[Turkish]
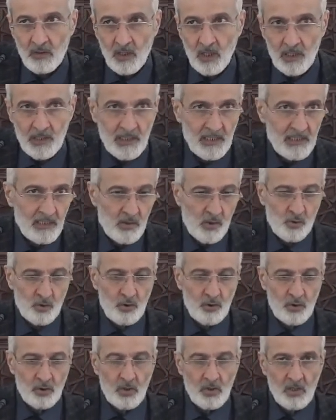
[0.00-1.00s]
Allah
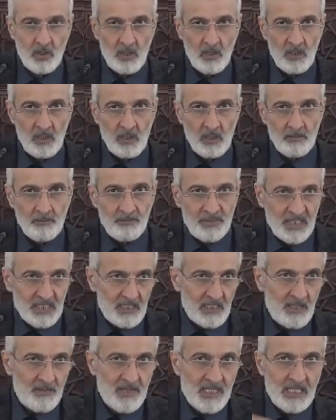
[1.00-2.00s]
Resulü bir
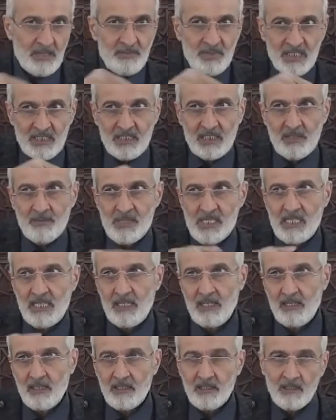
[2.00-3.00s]
kimse bir
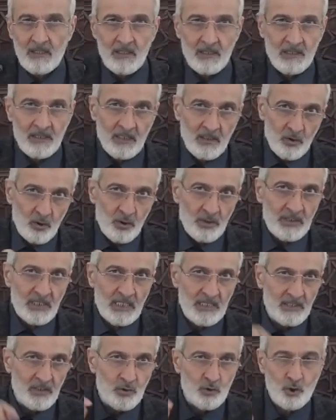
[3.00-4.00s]
kimsenin
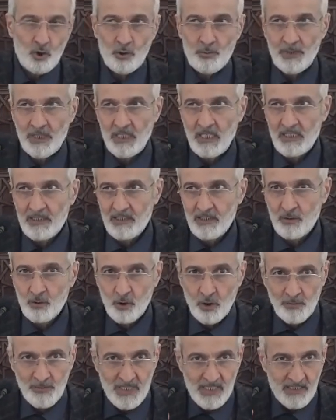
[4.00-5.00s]
gönderdiği çorbaya hakir
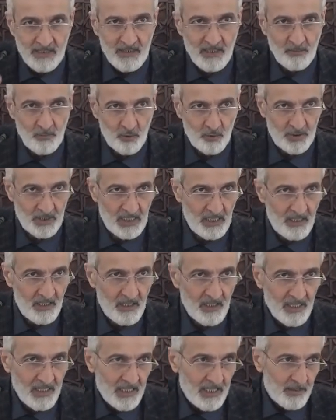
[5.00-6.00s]
görmesin demiyor ya.
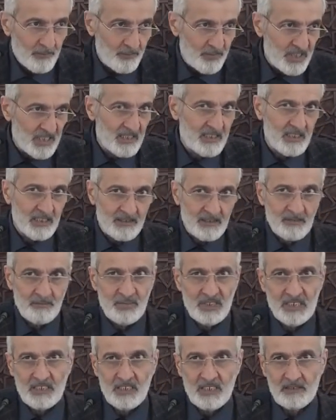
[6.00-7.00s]
Bir kadın
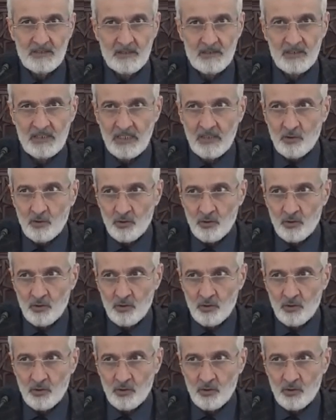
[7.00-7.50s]
bir kadın. Niye?